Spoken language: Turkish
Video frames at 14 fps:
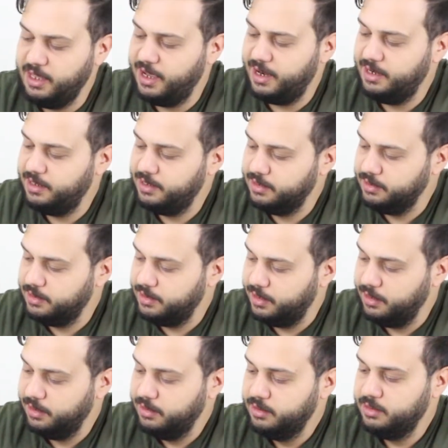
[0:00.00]

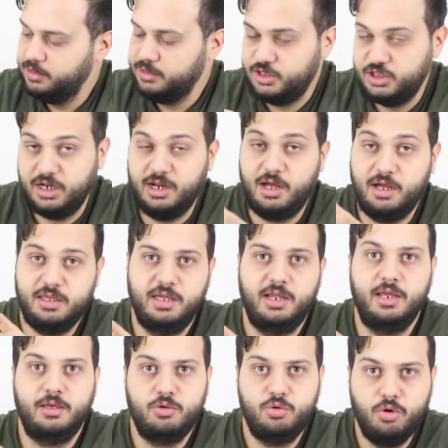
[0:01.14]
Diğerlerinde Çana
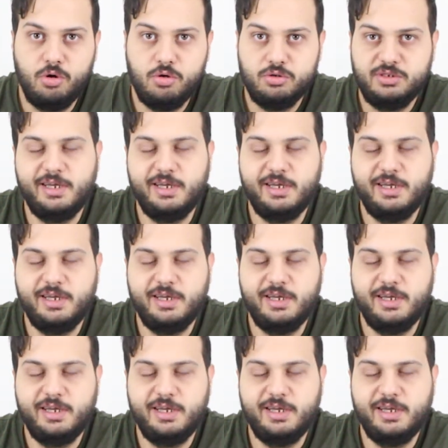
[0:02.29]
gerek yok.